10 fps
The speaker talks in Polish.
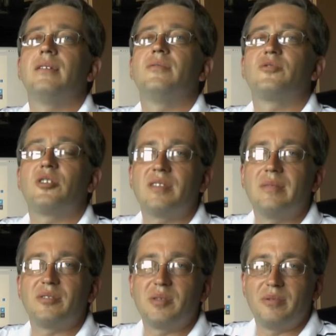
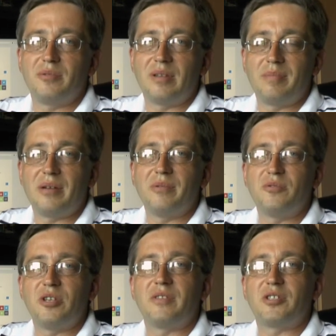Wszystkim osobom, które brały
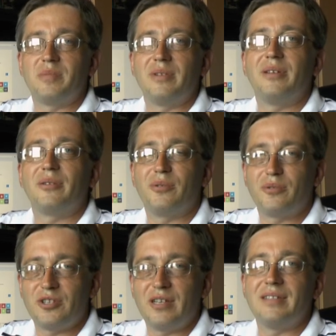udział w naszym
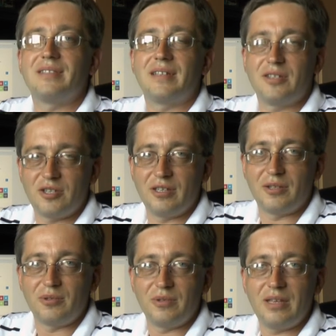kursie serdecznie
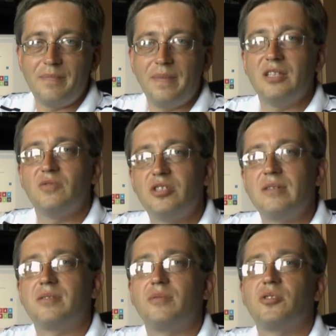gratuluję.
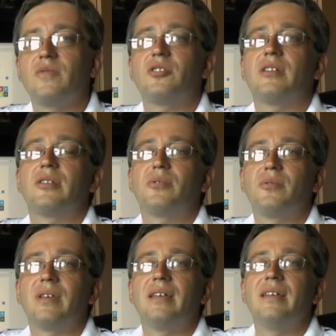Zwycięzcom oczywiście
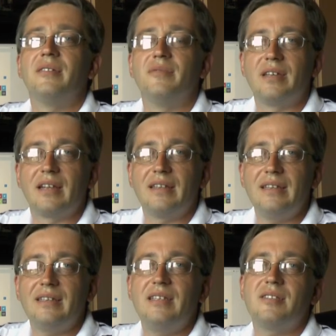gratuluję
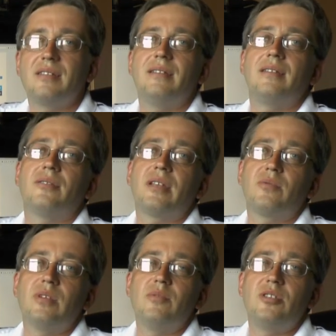wygranych i
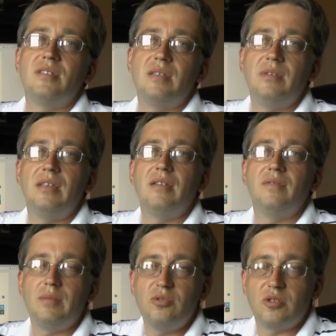kontaktujemy się z nimi w
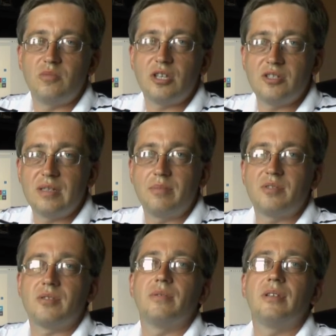najbliższym czasie za
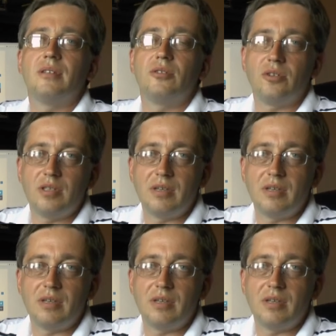pomocą drogi